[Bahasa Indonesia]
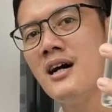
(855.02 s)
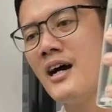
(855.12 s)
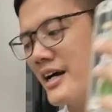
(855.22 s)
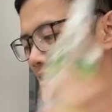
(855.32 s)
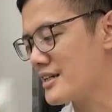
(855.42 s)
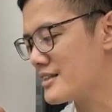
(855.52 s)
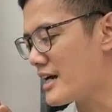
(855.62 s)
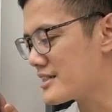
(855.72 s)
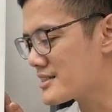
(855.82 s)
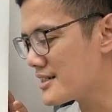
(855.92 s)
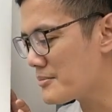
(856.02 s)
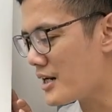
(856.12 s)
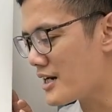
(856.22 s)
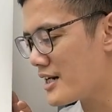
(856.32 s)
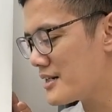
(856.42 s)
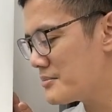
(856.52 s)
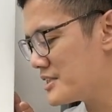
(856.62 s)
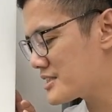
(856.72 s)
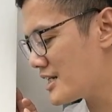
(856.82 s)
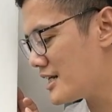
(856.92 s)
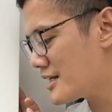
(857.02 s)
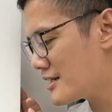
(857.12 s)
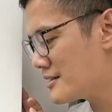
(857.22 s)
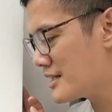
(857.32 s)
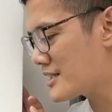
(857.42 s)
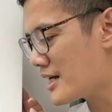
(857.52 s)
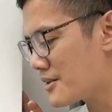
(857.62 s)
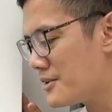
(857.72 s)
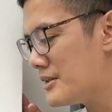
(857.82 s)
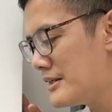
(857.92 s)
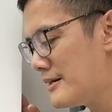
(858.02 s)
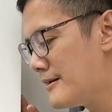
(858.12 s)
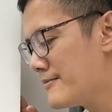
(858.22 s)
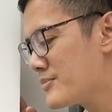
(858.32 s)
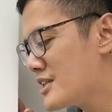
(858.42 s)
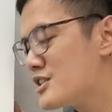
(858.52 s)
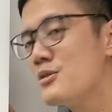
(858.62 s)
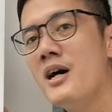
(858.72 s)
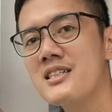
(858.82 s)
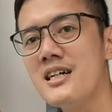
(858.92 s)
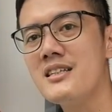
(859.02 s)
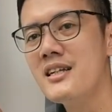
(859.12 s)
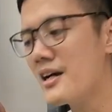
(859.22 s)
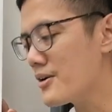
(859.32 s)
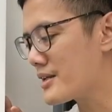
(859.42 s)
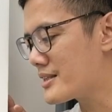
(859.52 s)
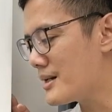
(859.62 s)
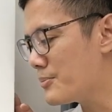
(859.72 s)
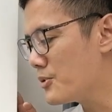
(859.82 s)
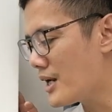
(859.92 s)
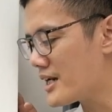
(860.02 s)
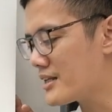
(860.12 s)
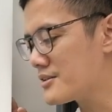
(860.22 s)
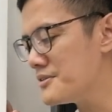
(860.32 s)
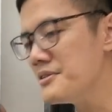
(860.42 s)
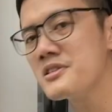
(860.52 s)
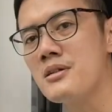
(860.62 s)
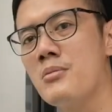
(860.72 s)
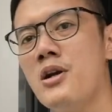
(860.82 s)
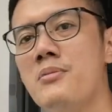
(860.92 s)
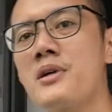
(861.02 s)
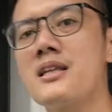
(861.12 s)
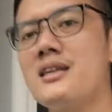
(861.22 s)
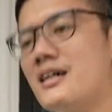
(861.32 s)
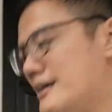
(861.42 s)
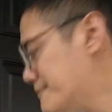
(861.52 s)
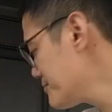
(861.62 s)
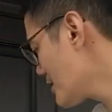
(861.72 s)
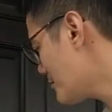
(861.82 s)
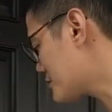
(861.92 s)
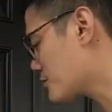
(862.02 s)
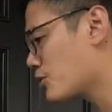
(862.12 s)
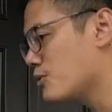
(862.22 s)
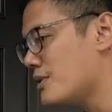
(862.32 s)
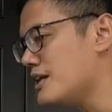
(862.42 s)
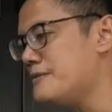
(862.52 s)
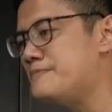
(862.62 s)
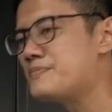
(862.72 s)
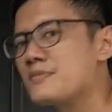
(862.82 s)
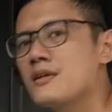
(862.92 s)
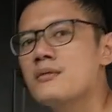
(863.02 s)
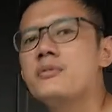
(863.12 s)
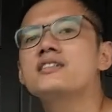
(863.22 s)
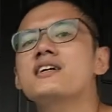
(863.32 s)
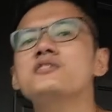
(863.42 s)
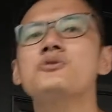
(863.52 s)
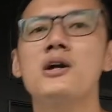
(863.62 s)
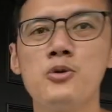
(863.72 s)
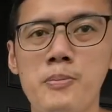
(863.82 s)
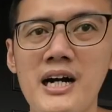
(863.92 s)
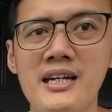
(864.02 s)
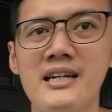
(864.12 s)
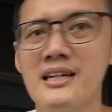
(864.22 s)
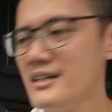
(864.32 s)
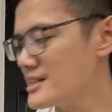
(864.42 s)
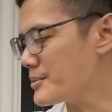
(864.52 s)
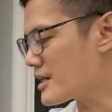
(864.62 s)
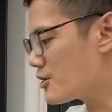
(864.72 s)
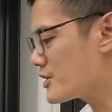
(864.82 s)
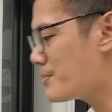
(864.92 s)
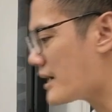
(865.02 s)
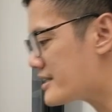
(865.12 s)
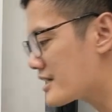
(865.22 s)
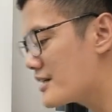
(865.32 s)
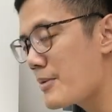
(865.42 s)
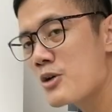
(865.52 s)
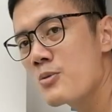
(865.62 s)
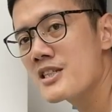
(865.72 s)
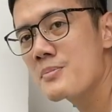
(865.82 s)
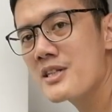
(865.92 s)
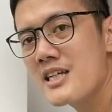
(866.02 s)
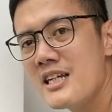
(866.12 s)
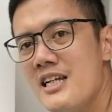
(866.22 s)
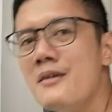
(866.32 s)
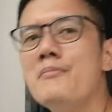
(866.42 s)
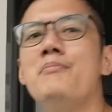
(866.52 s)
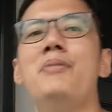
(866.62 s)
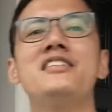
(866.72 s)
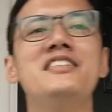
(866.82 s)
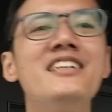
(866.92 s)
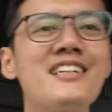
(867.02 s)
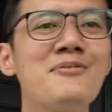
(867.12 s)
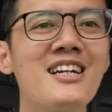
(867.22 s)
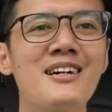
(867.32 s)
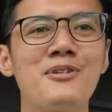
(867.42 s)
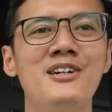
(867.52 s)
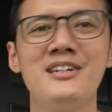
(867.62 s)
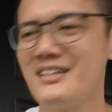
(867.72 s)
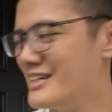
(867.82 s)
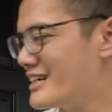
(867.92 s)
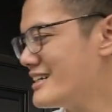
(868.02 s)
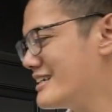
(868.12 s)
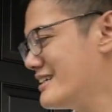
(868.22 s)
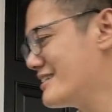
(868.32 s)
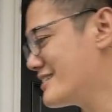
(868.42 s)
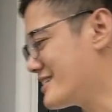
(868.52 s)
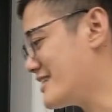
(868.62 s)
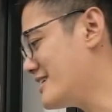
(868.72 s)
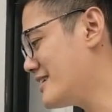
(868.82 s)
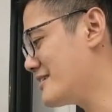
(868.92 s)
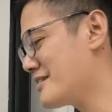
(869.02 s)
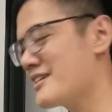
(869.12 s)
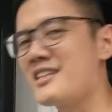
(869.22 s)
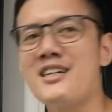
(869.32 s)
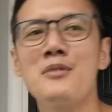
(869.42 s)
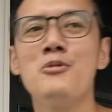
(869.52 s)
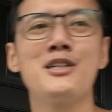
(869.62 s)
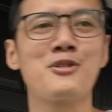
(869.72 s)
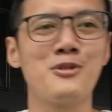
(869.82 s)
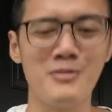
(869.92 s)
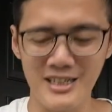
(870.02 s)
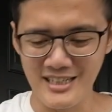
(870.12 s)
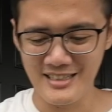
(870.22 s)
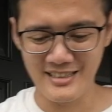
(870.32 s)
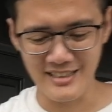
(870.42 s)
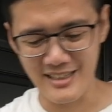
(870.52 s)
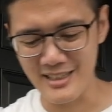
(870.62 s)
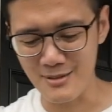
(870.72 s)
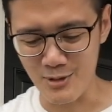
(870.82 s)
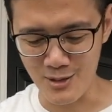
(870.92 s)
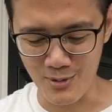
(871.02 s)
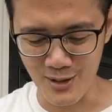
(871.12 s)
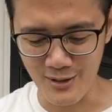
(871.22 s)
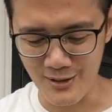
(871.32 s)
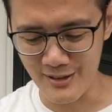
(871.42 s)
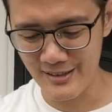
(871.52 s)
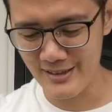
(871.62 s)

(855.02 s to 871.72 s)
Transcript: hand sanitizer, bahkan bisa ditaruh tisu basah. Jadi kalau kita pulang itu sebelum kita masuk rumah, biasanya kan suka lupa nih. Tapi kalau dipajang di depan rumah seperti ini, pasti ingat bener nggak bro? Iya kan? Nah, jadi kita kan mau masuk rumah ya kita semprot-semprot dulu